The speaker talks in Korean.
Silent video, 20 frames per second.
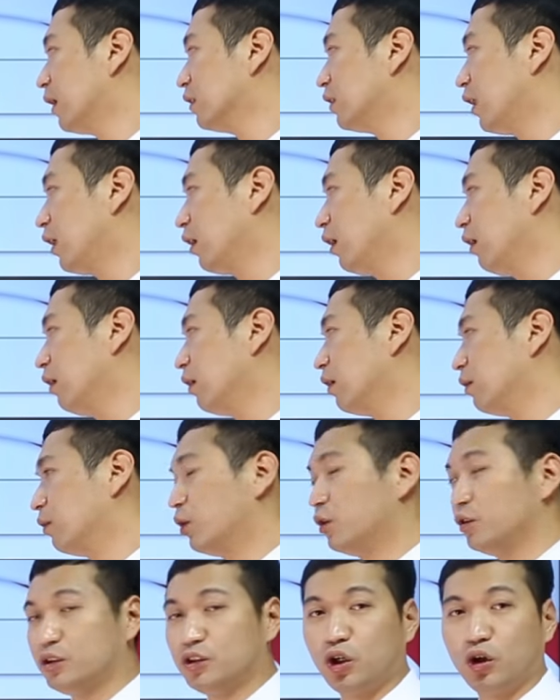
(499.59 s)
생활
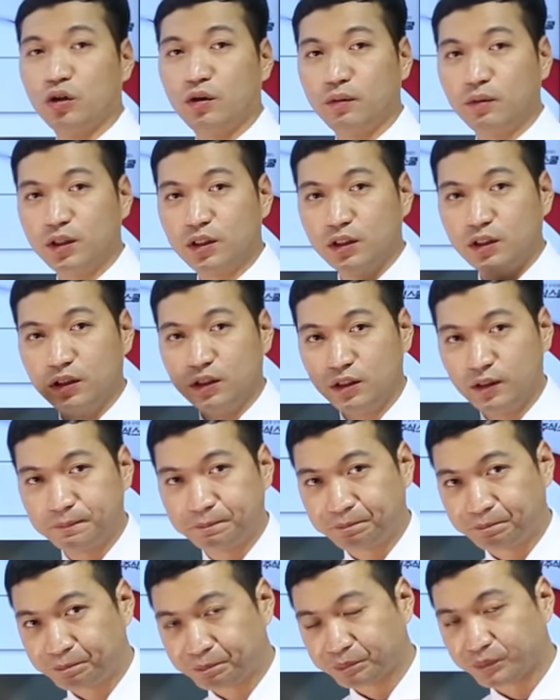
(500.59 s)

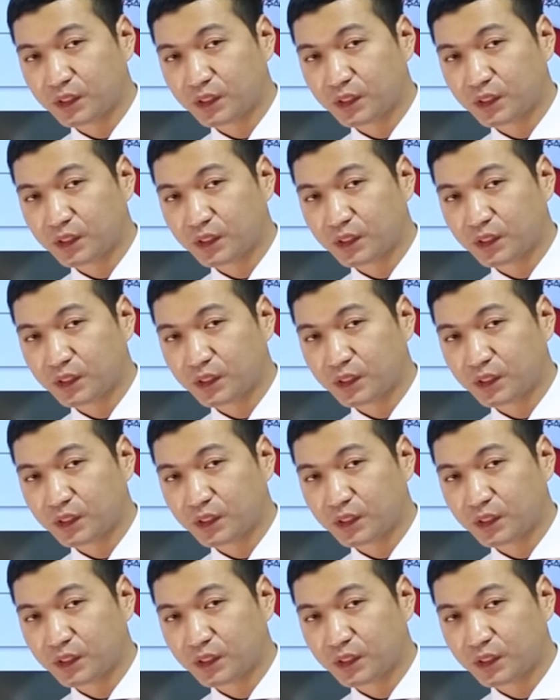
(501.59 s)
뭐저그